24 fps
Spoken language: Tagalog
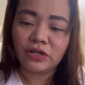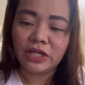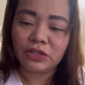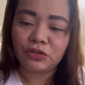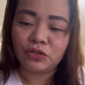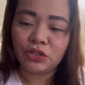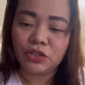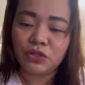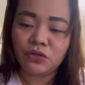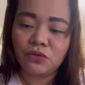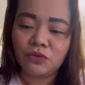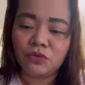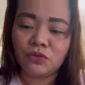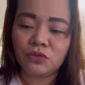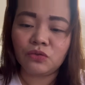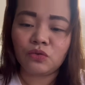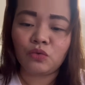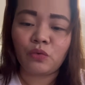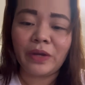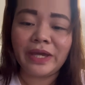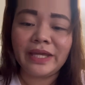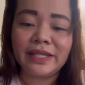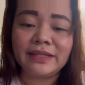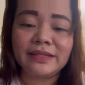ito yung
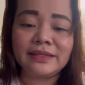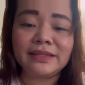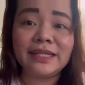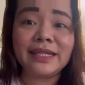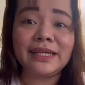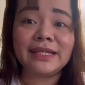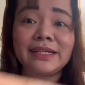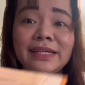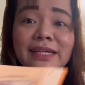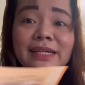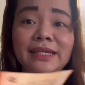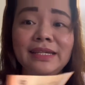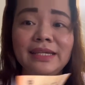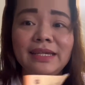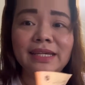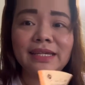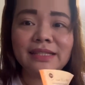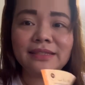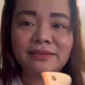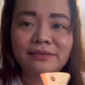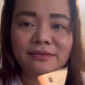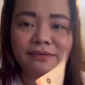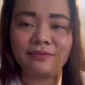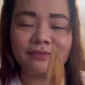20
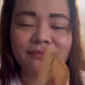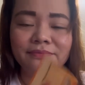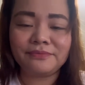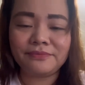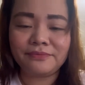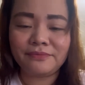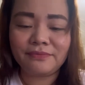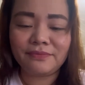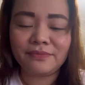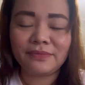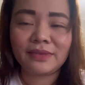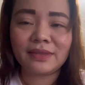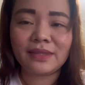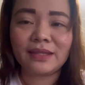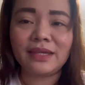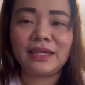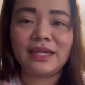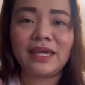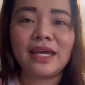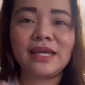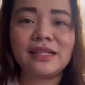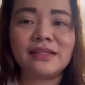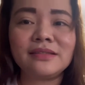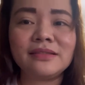ringgit.
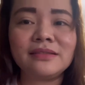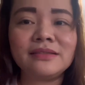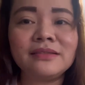Yan.